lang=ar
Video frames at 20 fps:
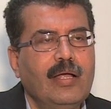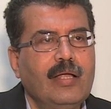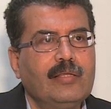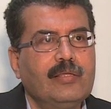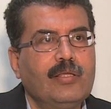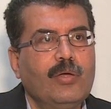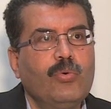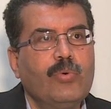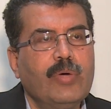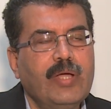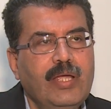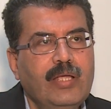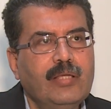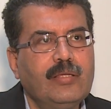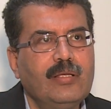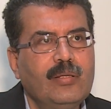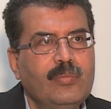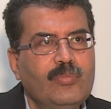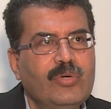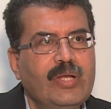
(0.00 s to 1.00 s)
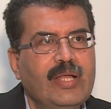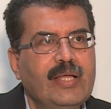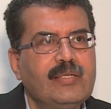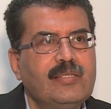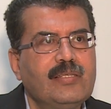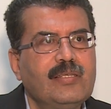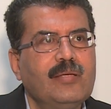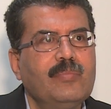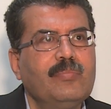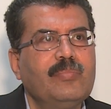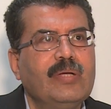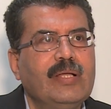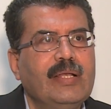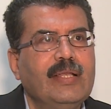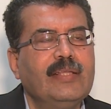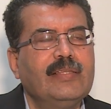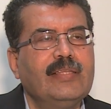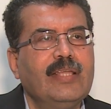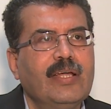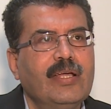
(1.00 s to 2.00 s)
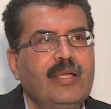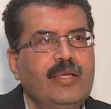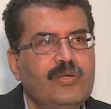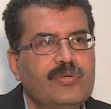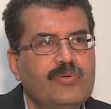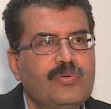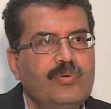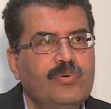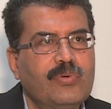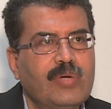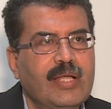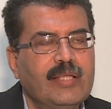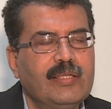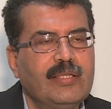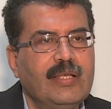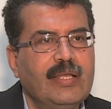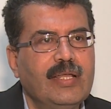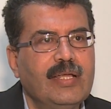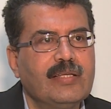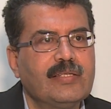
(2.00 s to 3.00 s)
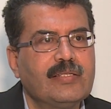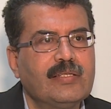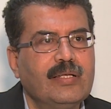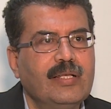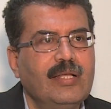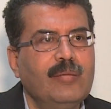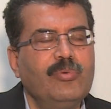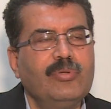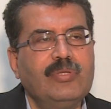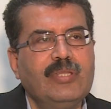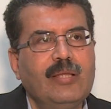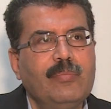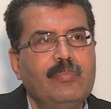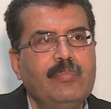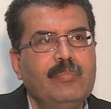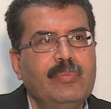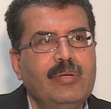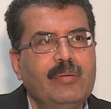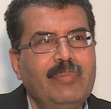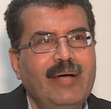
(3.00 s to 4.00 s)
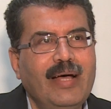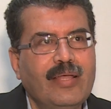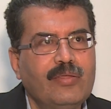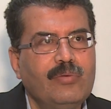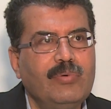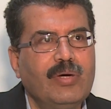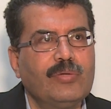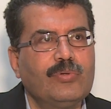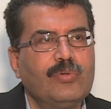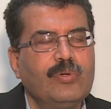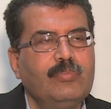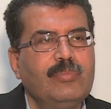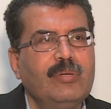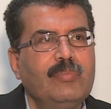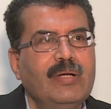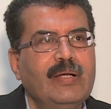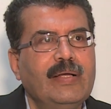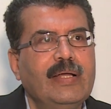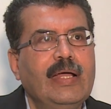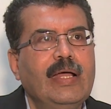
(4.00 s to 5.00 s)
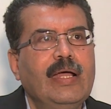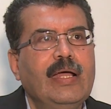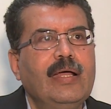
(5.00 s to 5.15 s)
التوقيت المناسب لتغيير سلوكات الناس لابد من بعض الوقت ربما